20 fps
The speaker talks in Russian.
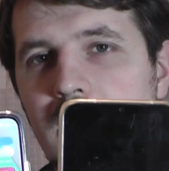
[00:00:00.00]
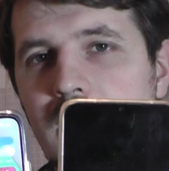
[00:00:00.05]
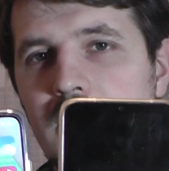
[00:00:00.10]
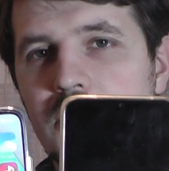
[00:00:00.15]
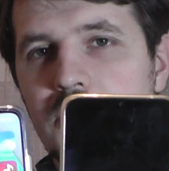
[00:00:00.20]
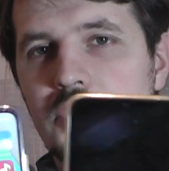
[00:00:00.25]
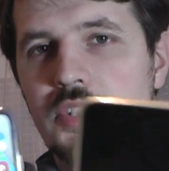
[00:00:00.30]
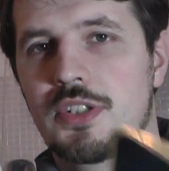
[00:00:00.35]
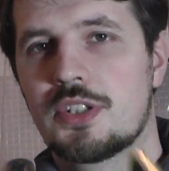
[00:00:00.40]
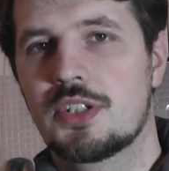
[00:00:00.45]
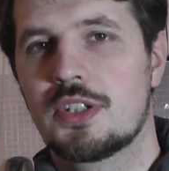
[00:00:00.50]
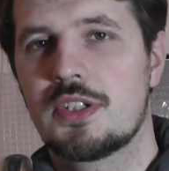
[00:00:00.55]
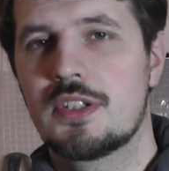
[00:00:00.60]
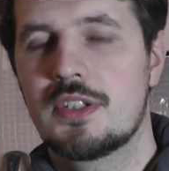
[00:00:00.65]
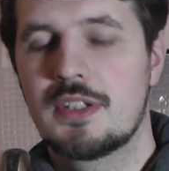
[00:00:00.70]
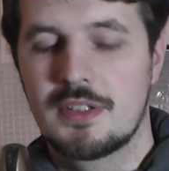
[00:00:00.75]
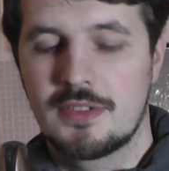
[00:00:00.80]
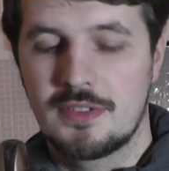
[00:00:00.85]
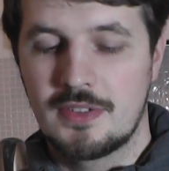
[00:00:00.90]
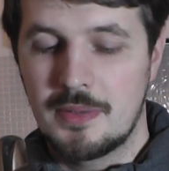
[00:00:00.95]
конечно же,
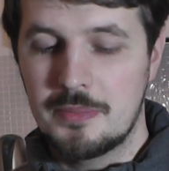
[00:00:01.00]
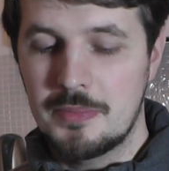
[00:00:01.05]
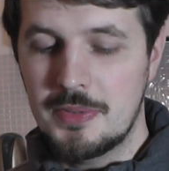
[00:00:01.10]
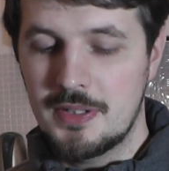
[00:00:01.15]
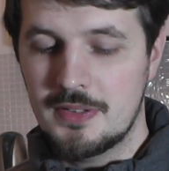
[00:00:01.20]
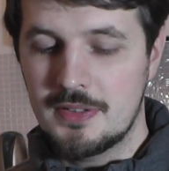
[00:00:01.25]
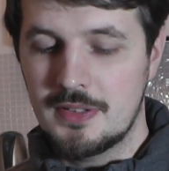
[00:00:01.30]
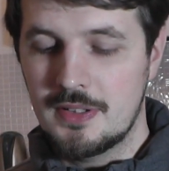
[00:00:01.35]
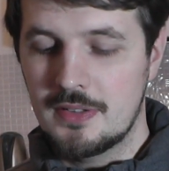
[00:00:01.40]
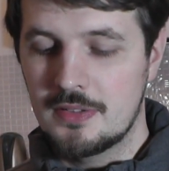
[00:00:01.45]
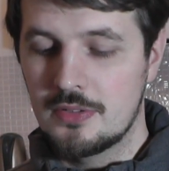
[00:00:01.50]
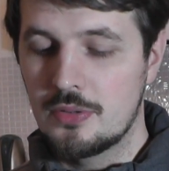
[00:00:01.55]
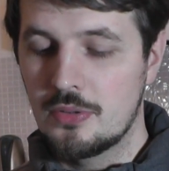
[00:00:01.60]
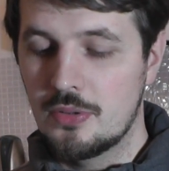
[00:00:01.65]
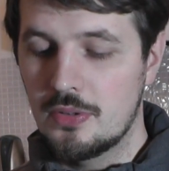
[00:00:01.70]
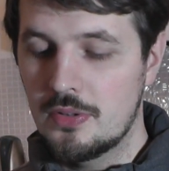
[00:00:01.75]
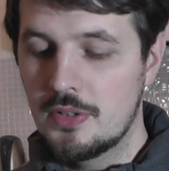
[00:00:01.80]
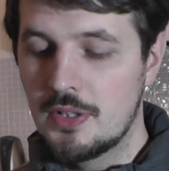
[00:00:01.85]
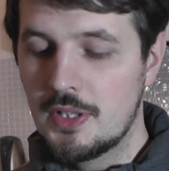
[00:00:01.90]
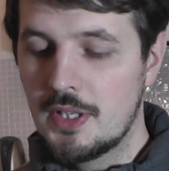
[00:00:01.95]
незаметно,
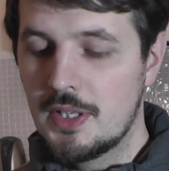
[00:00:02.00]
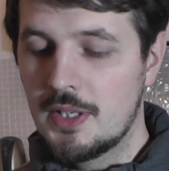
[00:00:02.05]
но,